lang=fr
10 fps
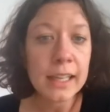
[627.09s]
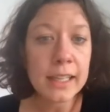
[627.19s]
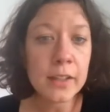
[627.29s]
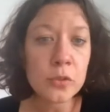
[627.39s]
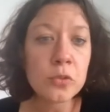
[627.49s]

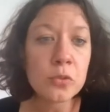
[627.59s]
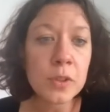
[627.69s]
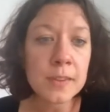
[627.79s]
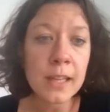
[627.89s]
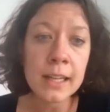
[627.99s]
ils se sont
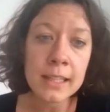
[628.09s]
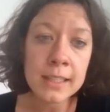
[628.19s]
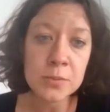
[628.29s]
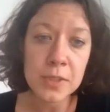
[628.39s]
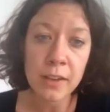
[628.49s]
installés,
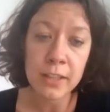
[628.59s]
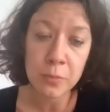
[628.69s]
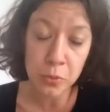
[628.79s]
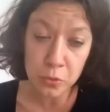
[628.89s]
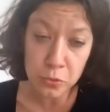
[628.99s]
ils ont travaillé
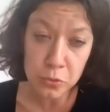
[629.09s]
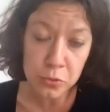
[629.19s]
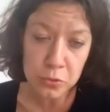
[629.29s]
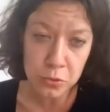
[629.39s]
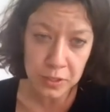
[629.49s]
pendant deux
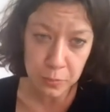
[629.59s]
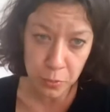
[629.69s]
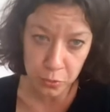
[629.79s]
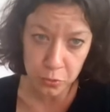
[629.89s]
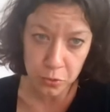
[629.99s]
ans sur des
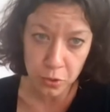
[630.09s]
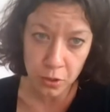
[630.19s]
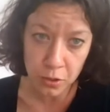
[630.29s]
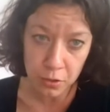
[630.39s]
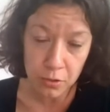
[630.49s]

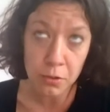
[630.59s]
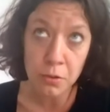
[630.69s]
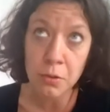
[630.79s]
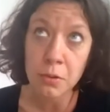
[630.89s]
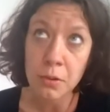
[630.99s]
protocoles
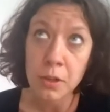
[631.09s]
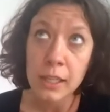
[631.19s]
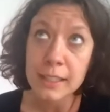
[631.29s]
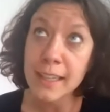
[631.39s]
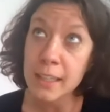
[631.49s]
euh,
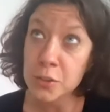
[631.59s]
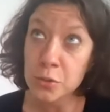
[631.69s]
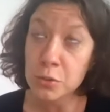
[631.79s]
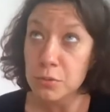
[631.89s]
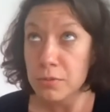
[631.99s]

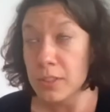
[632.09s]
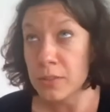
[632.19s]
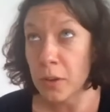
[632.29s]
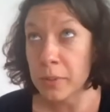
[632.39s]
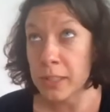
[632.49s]
d'adieu, ce qu'ils
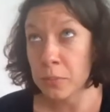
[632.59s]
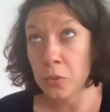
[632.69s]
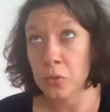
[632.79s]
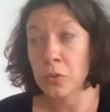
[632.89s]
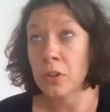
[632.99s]
ont appelé des
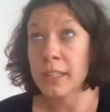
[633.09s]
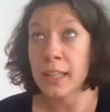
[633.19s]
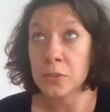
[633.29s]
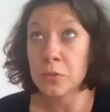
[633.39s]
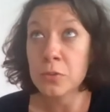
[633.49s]
protocoles
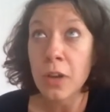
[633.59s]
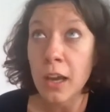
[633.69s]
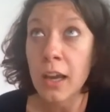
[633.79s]
d'adieu